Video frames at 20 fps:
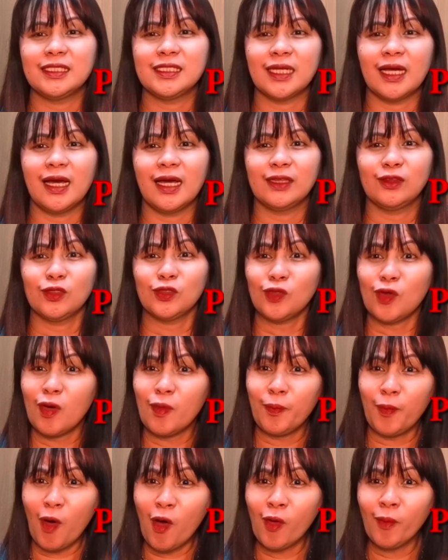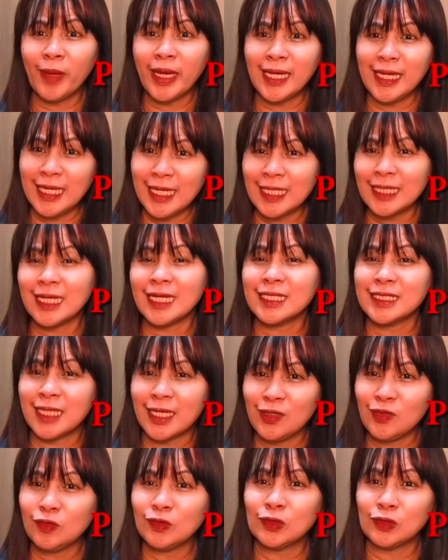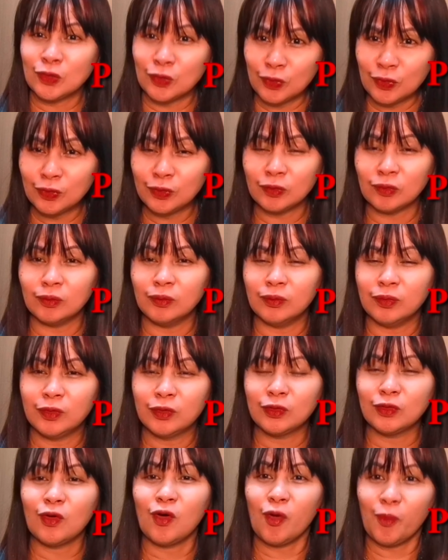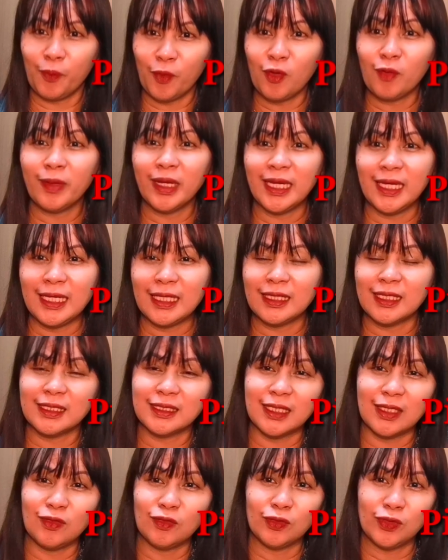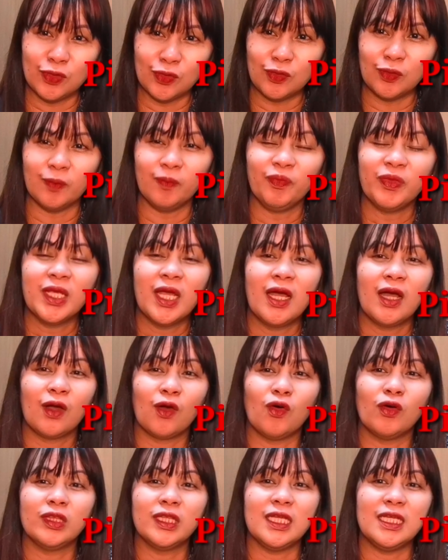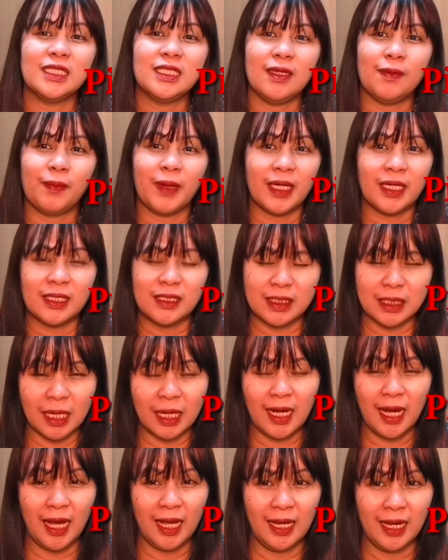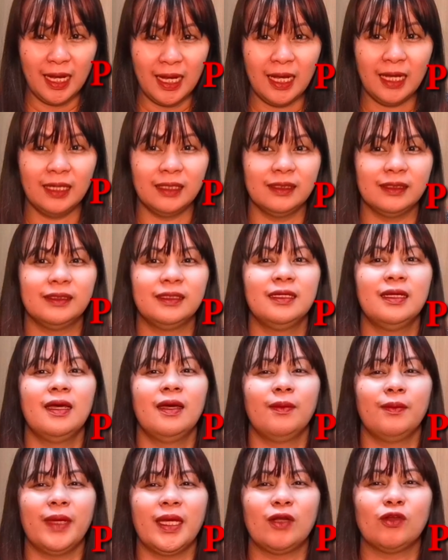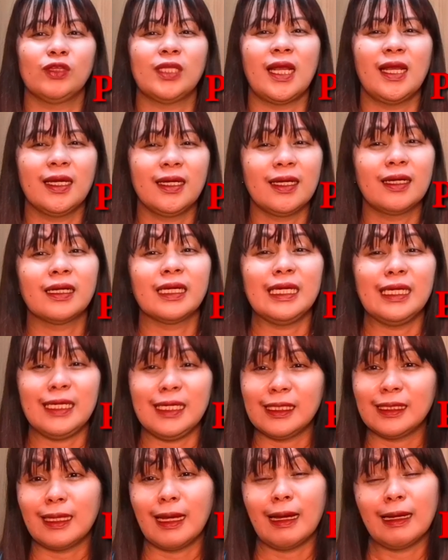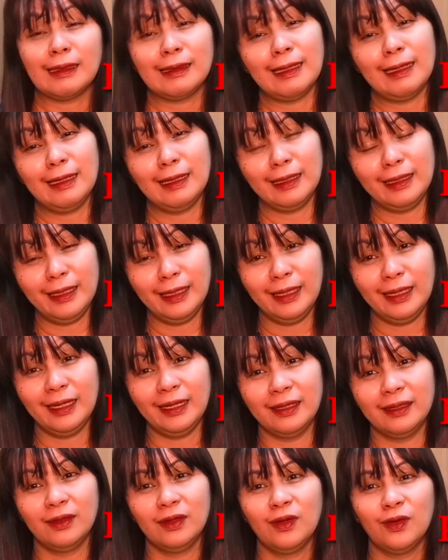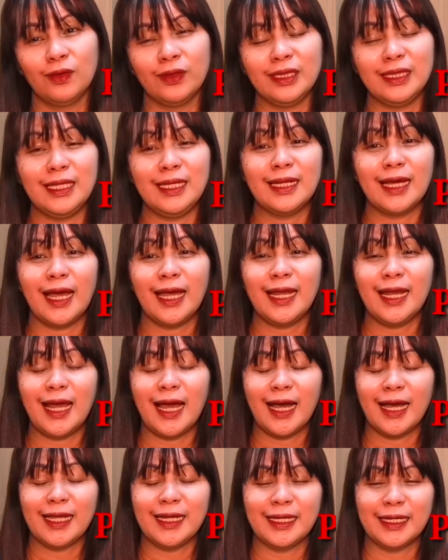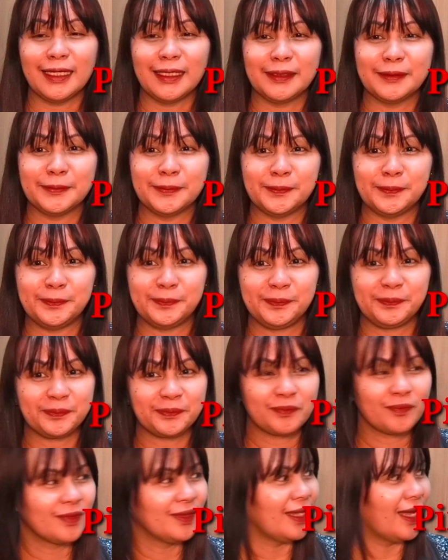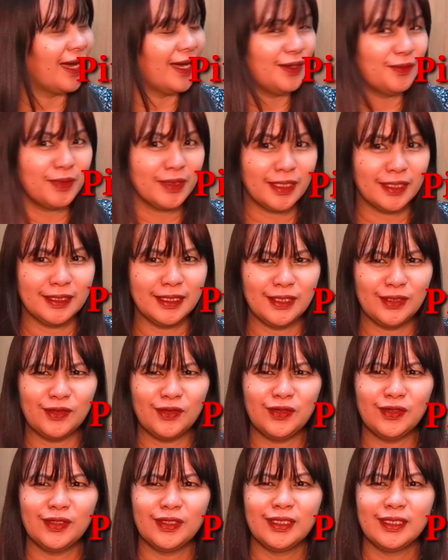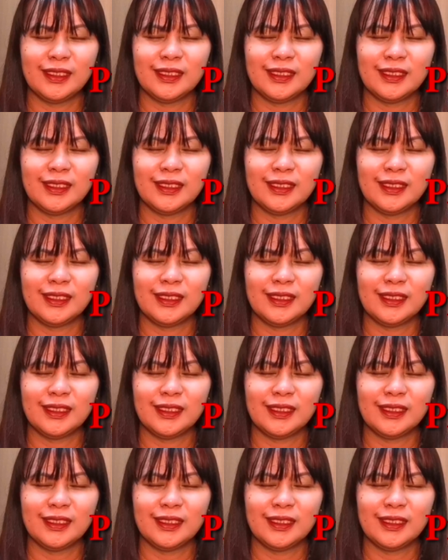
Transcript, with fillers: At saka, totoo pong may kita sa YouTube. Totoo pong may kita sa YouTube. Konting sipag at syaga lang. Pero talagang kikita ka talaga. Hindi na kailangan ng ng ano ba tayo nito?